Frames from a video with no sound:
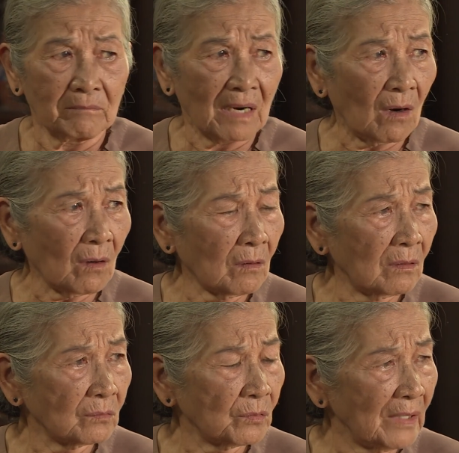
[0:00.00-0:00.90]
mà họ
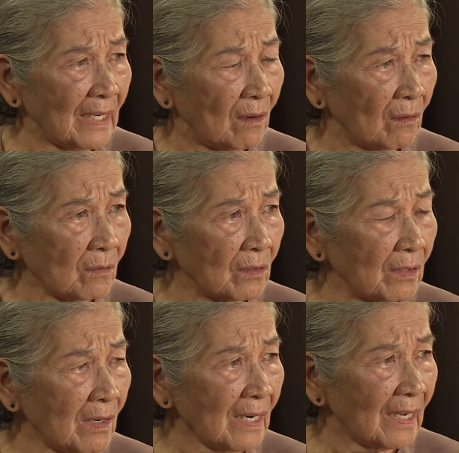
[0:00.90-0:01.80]
tôi nghe họ còn
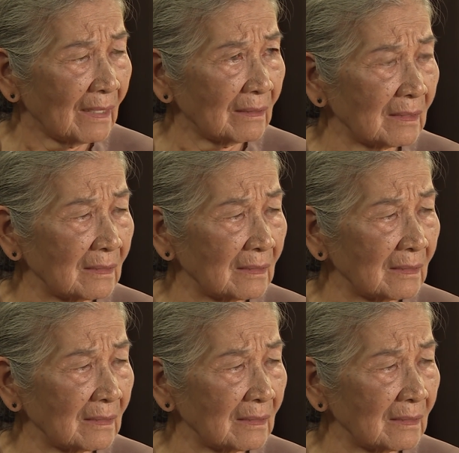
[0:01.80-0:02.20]
nói là